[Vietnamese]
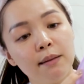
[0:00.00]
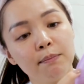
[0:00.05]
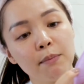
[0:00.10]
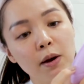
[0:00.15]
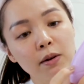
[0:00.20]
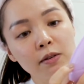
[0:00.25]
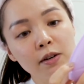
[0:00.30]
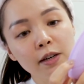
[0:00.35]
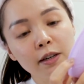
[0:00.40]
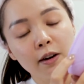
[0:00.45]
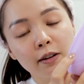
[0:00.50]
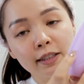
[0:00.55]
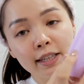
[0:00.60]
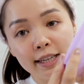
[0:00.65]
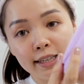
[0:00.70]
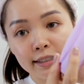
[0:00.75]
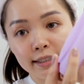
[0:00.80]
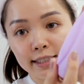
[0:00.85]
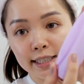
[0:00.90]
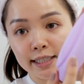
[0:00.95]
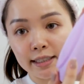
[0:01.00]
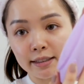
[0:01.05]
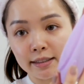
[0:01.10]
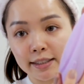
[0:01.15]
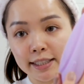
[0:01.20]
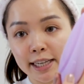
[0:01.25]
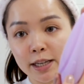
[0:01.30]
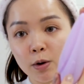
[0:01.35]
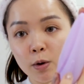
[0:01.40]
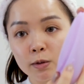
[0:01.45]
Mọi người có thể chỉnh
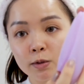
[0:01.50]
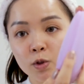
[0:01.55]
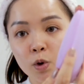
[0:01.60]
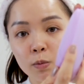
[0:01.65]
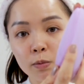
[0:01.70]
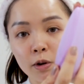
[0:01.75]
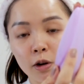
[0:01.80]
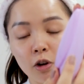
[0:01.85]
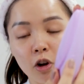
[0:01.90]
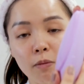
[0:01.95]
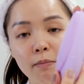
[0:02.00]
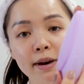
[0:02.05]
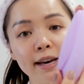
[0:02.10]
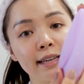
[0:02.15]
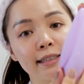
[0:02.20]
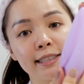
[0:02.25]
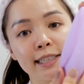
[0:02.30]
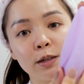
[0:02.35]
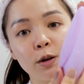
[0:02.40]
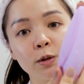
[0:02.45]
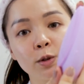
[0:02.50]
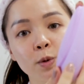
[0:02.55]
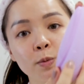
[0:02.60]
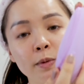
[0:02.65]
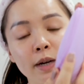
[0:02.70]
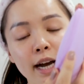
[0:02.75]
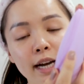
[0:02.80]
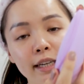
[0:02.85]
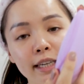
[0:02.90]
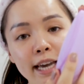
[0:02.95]
chế độ zoom, nó có bảy chế độ zoom khác